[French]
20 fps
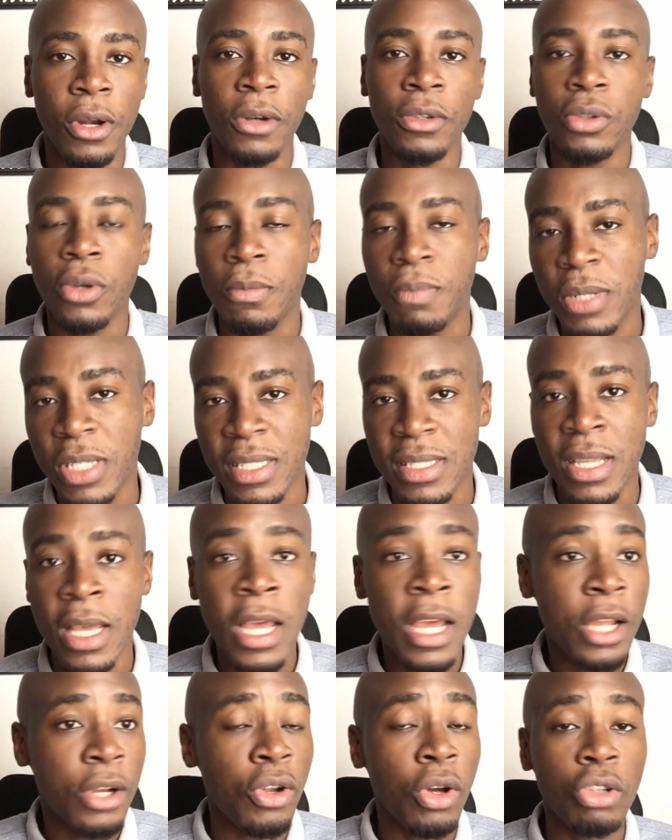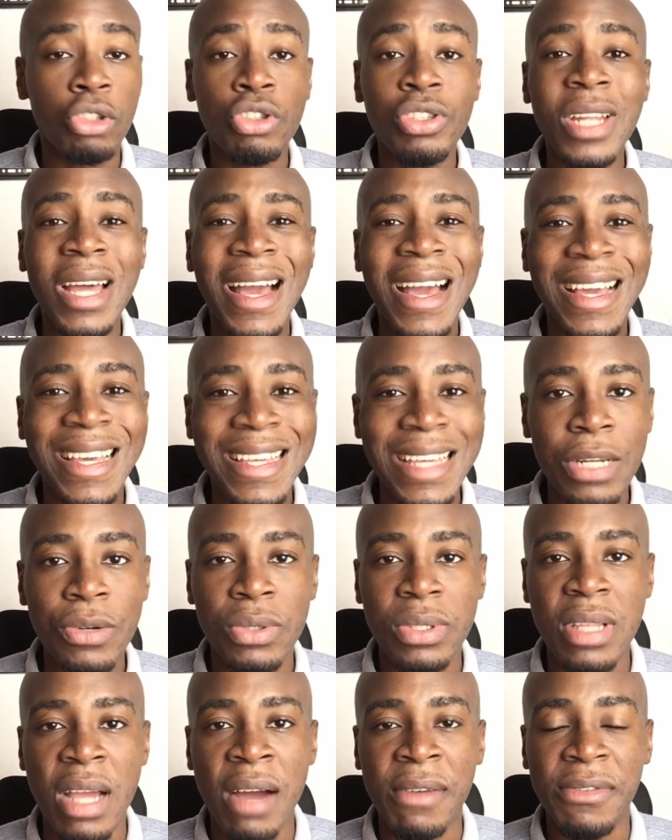l'entreprise. Donc, tu n'as rien
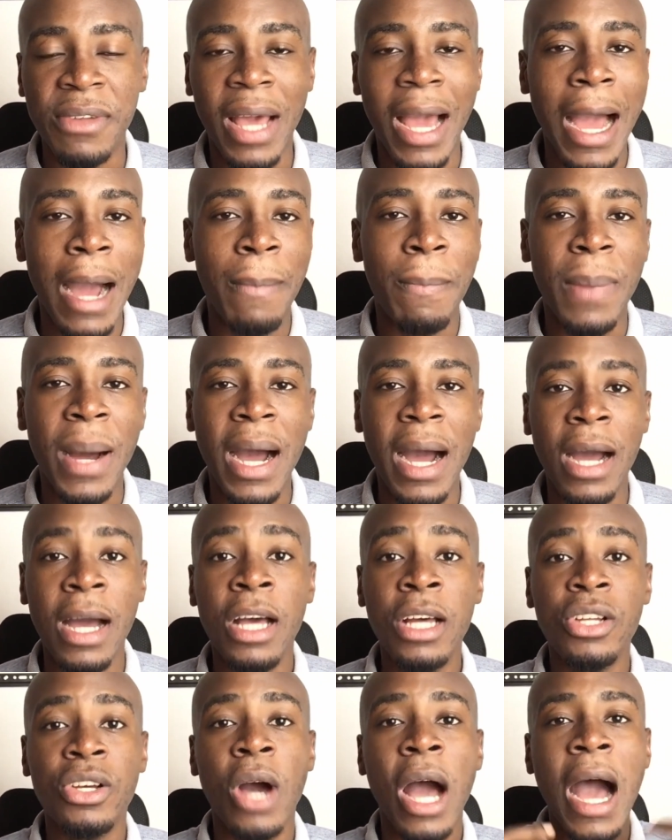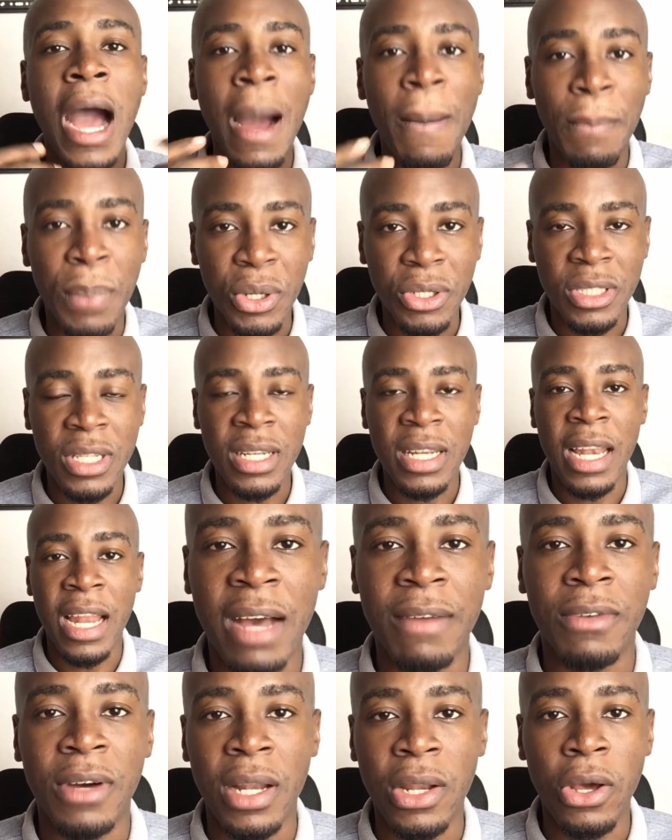d'autre à faire à part apporter de
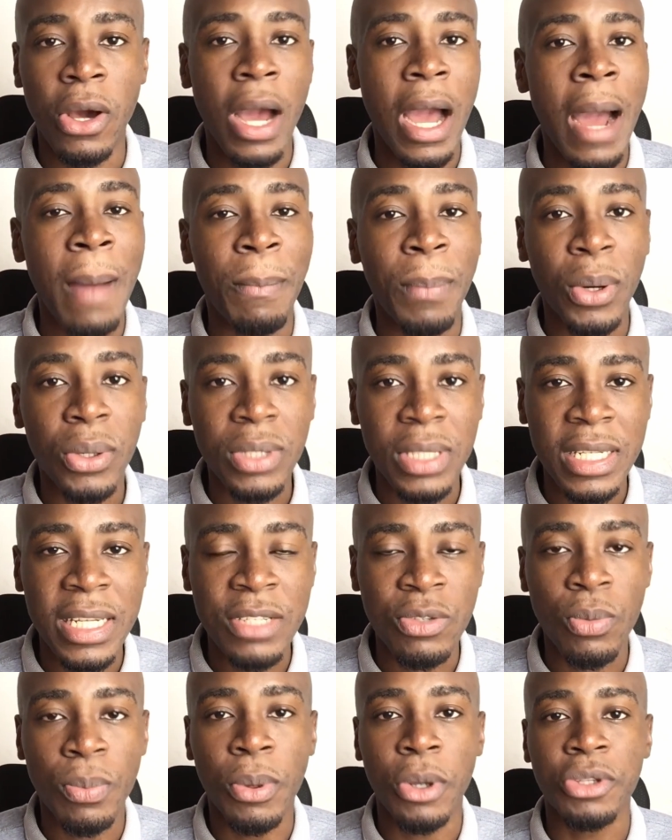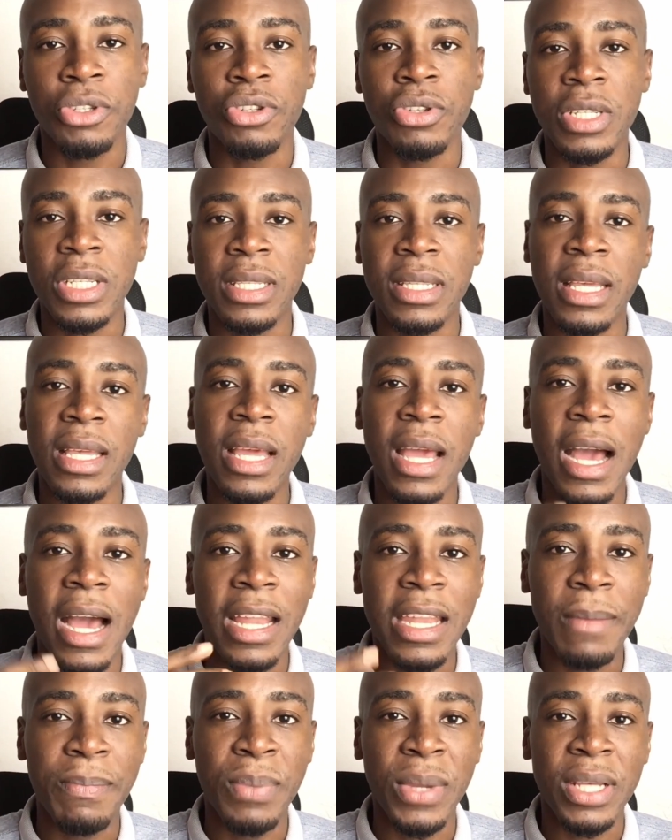la valeur, apporter des opportunités à
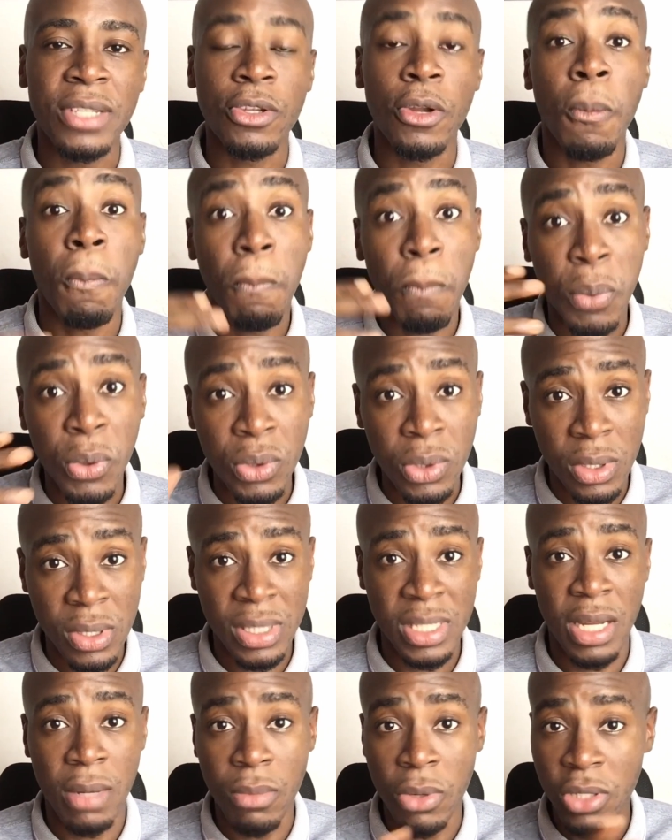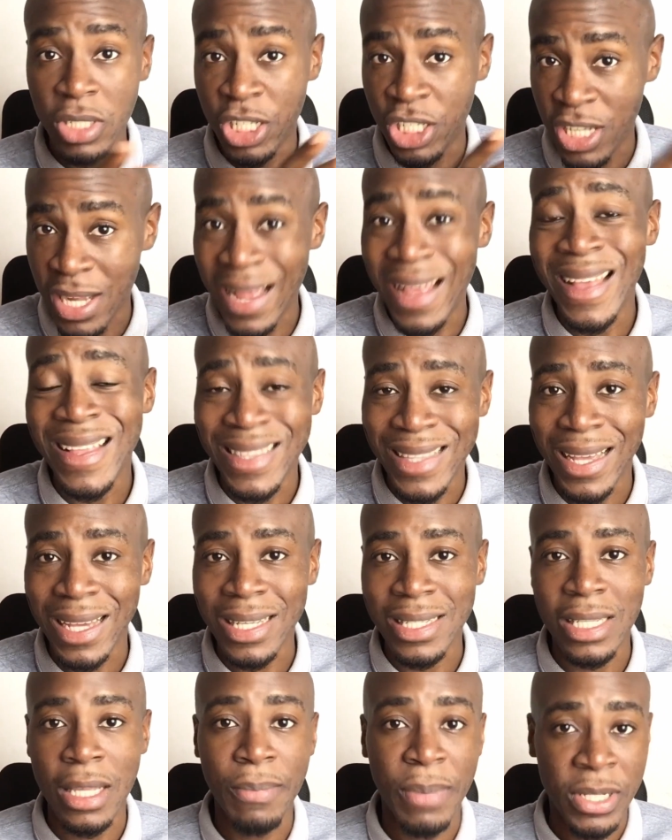des personnes potentiellement déjà
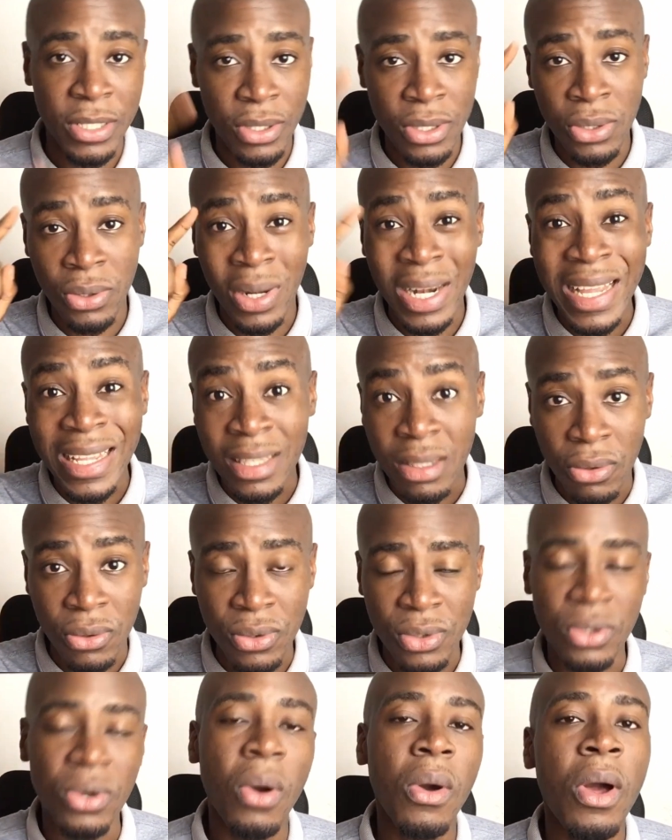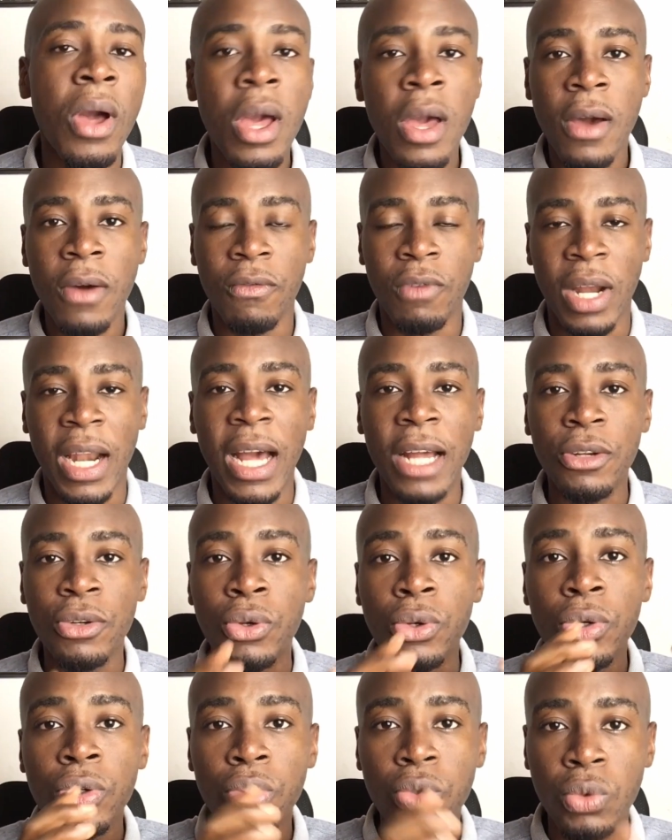intéressées parce qu'ils ont l'intention voilà,
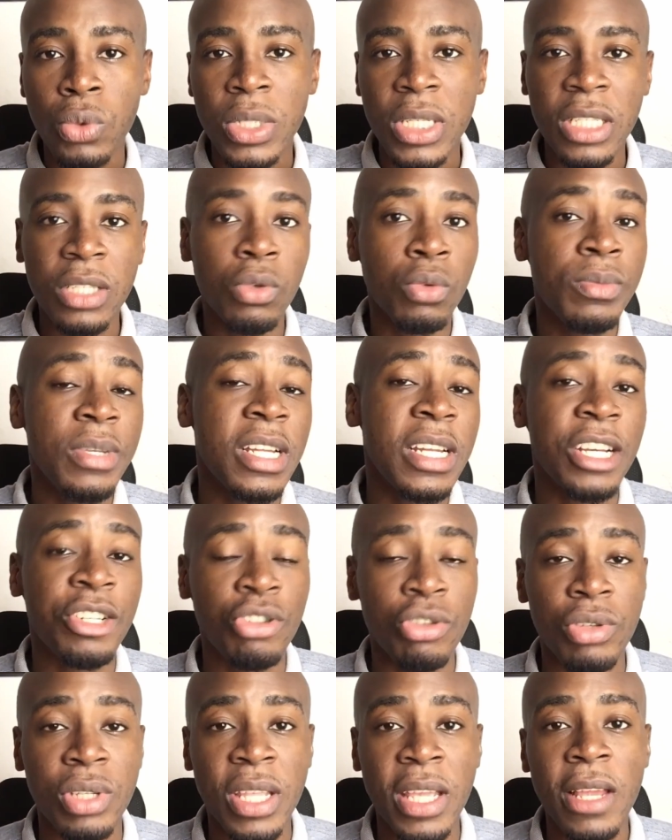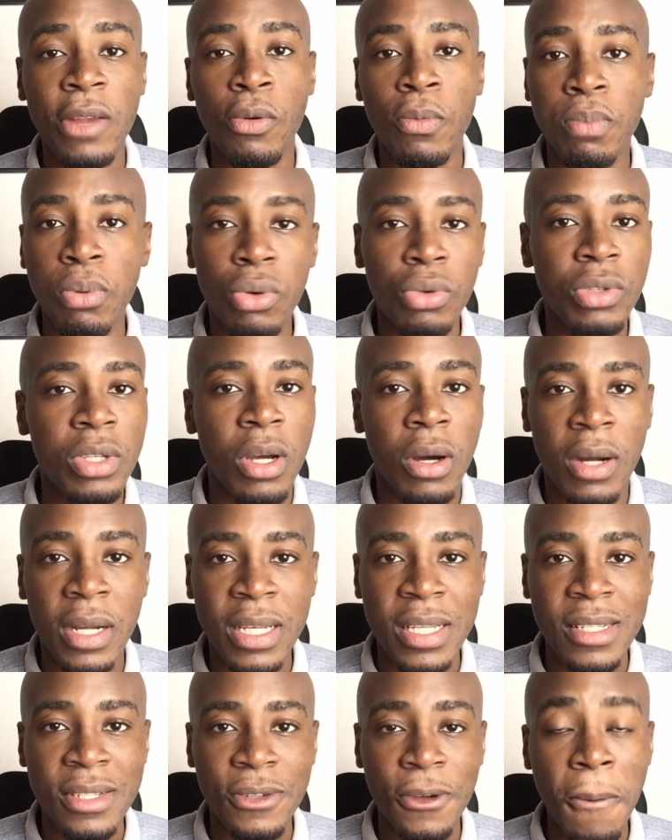de souscrire ou bien d'acheter le produit en
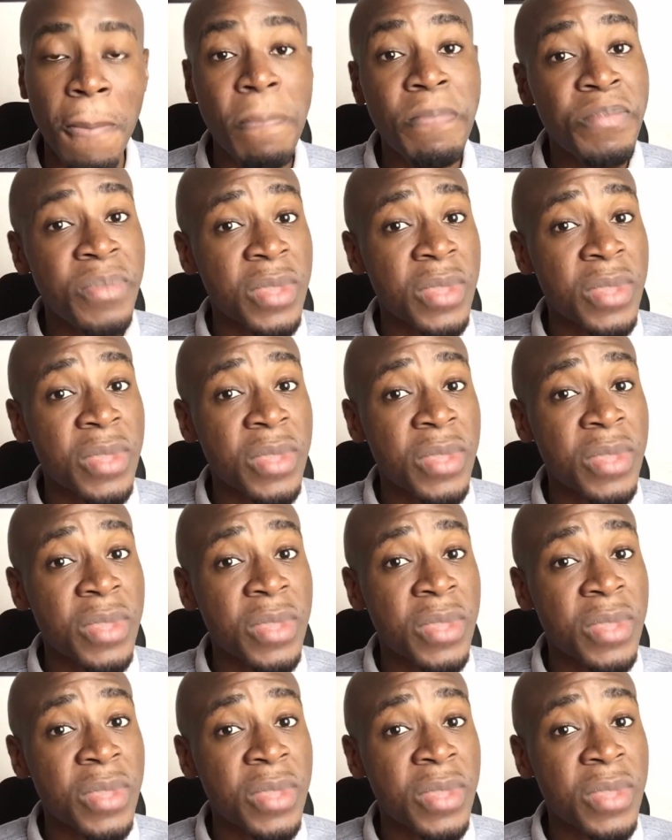question.